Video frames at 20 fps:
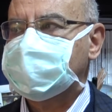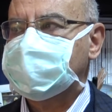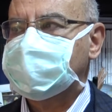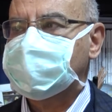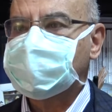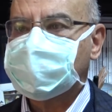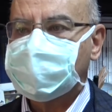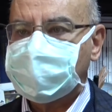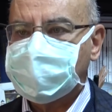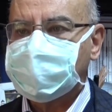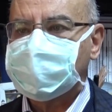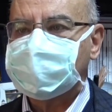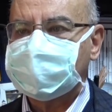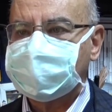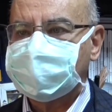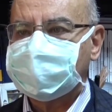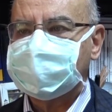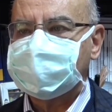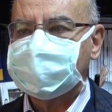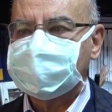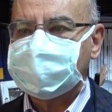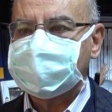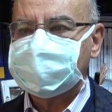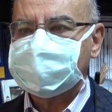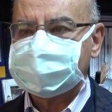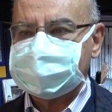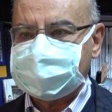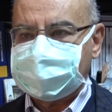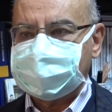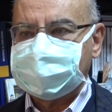bu uygulamayı
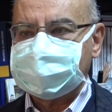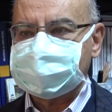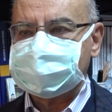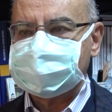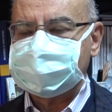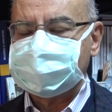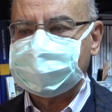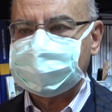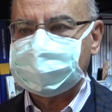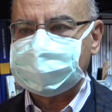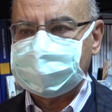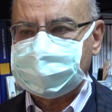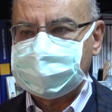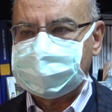sağlasınlar